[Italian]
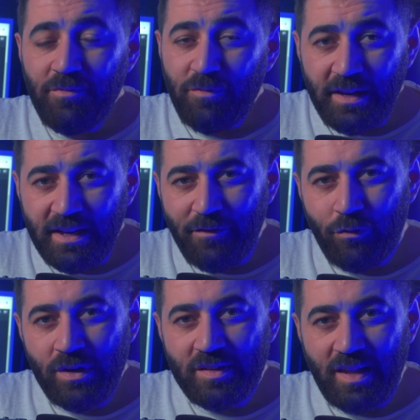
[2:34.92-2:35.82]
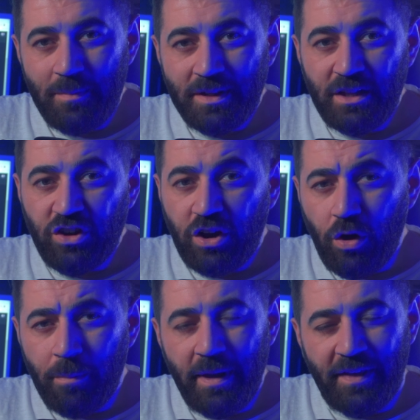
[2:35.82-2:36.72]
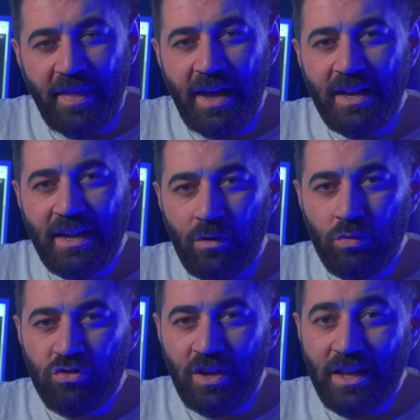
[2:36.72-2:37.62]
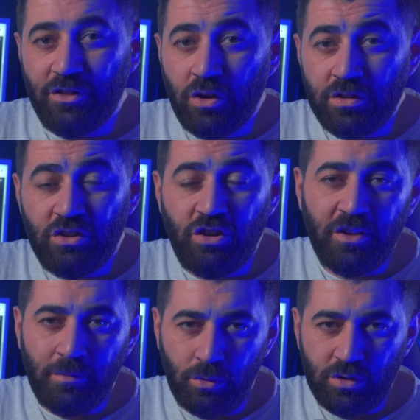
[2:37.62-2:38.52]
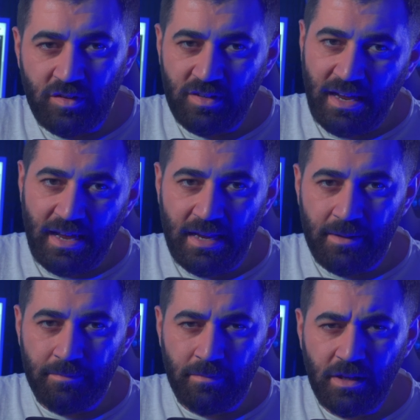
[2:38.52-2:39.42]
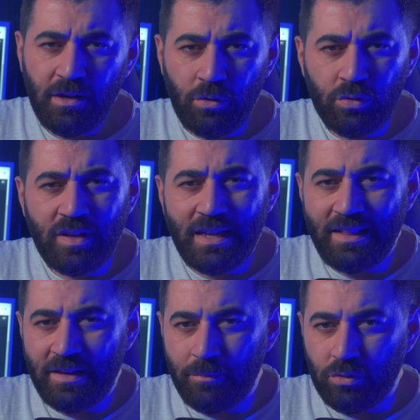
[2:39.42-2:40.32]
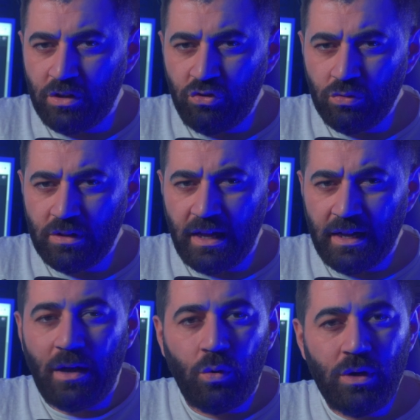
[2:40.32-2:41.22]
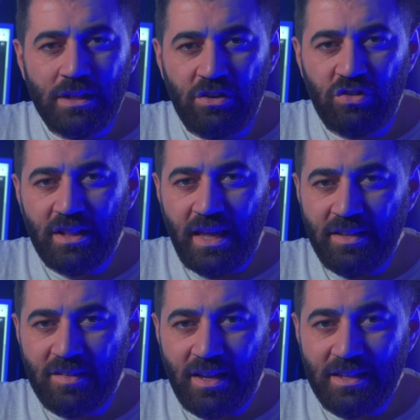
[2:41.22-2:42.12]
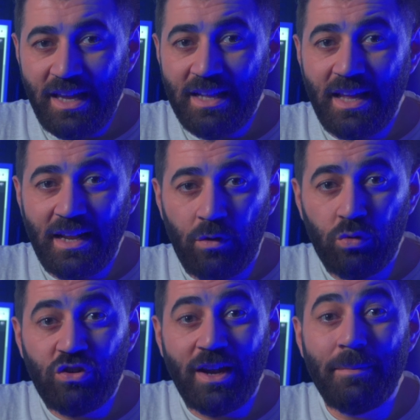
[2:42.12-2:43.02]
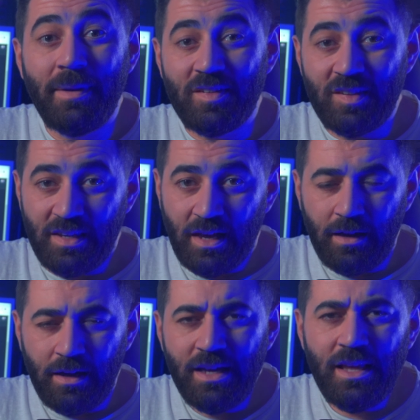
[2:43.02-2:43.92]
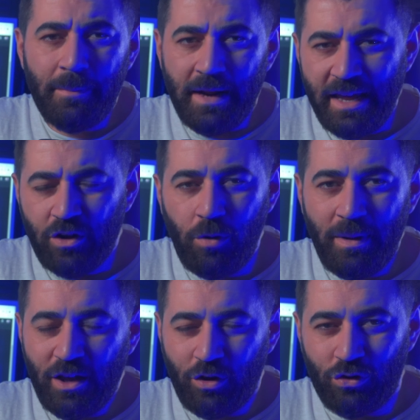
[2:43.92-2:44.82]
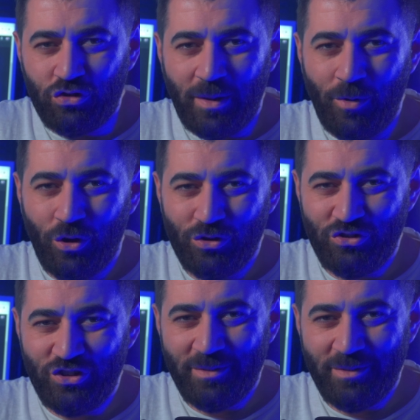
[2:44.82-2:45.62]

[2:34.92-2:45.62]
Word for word: Infine fu il seme di Giacobbe a dare alla luce le dodici tribù di Israele, inclusa la tribù di Giuda, la cui discendenza diede alla luce il Messia e gli ebrei come li conosciamo oggi.